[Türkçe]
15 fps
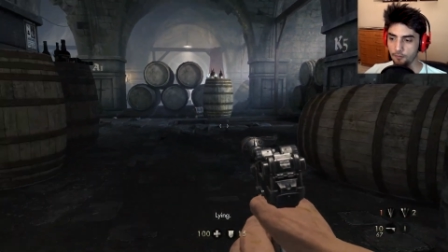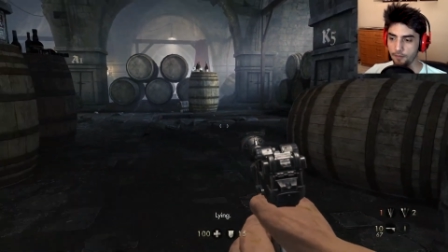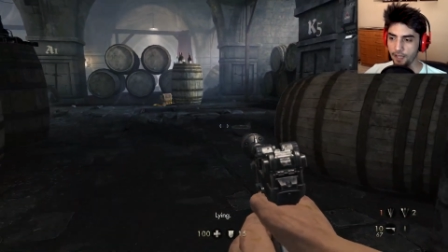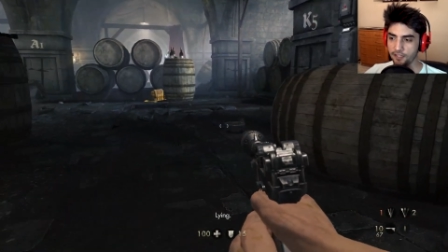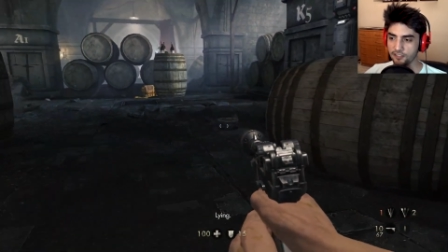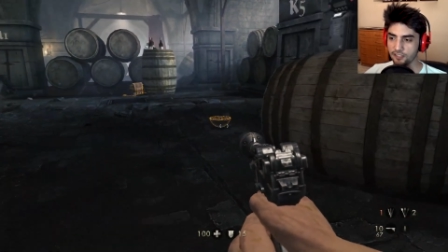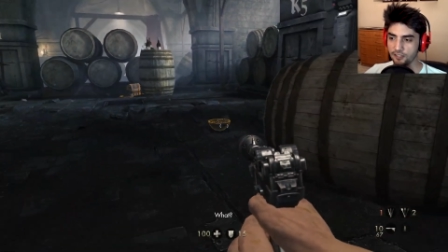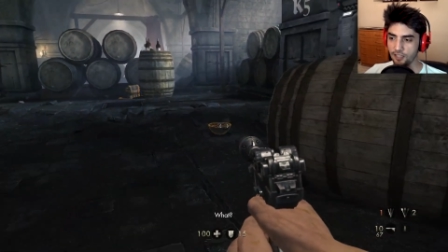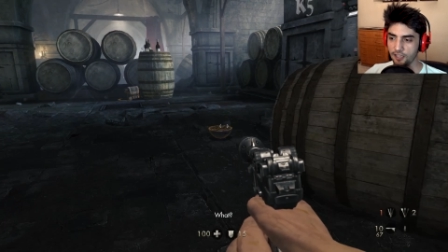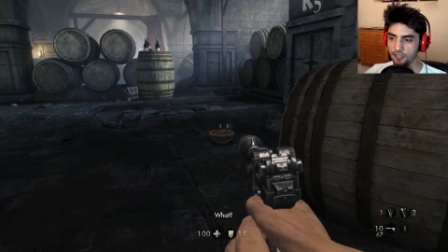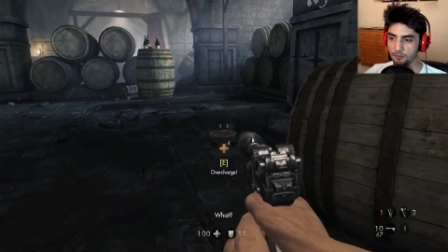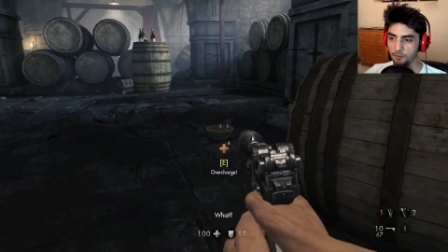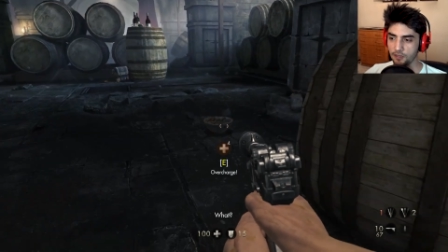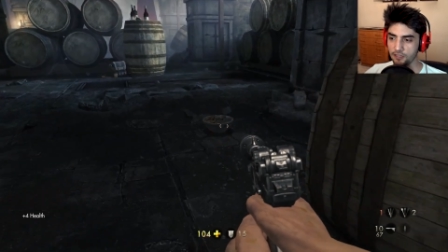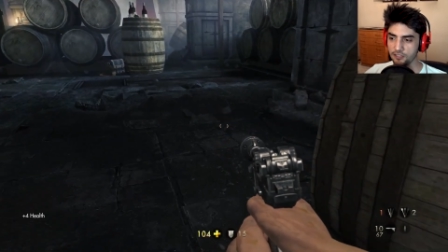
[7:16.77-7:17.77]
Bence de.
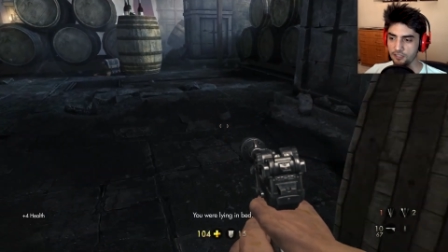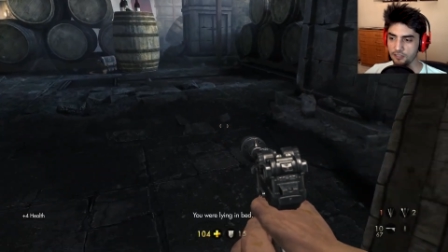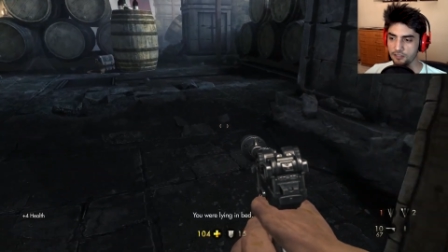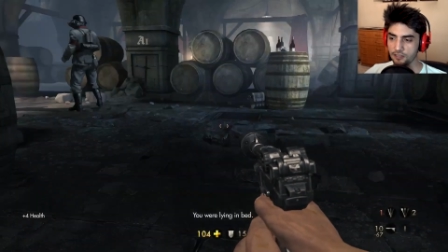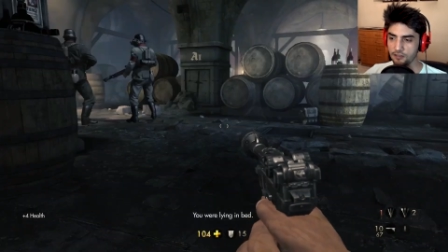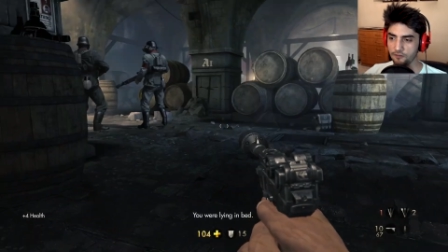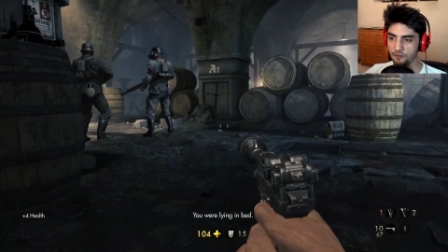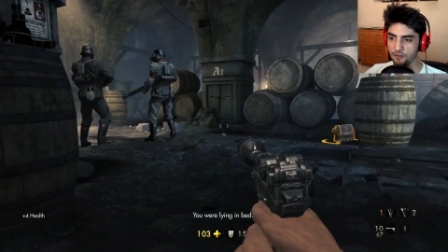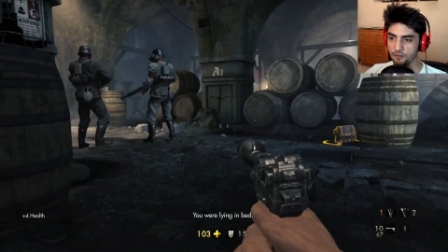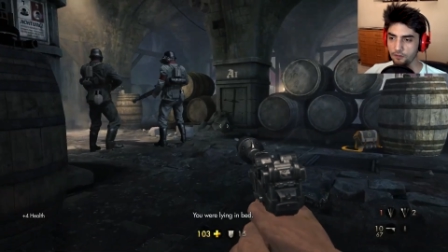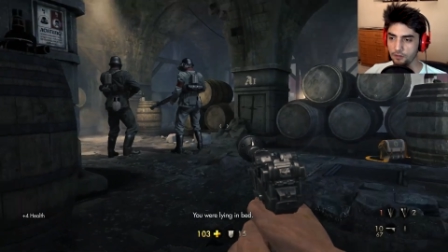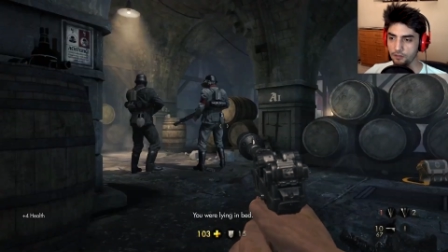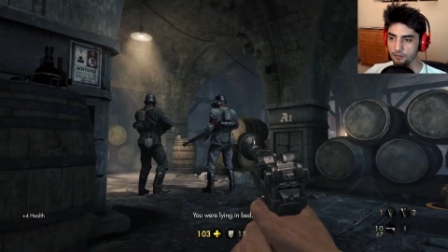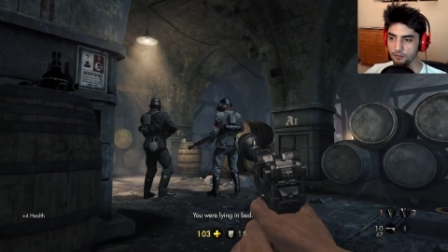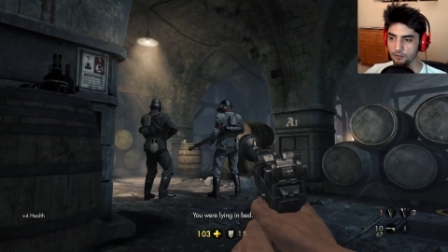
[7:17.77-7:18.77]
Bence
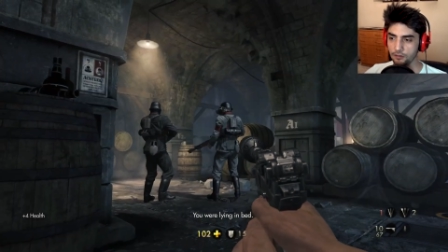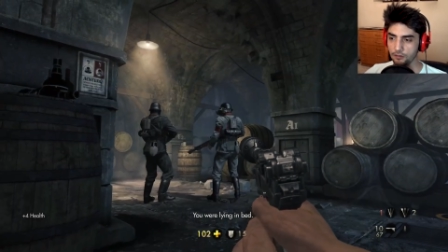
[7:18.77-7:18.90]
Stephen.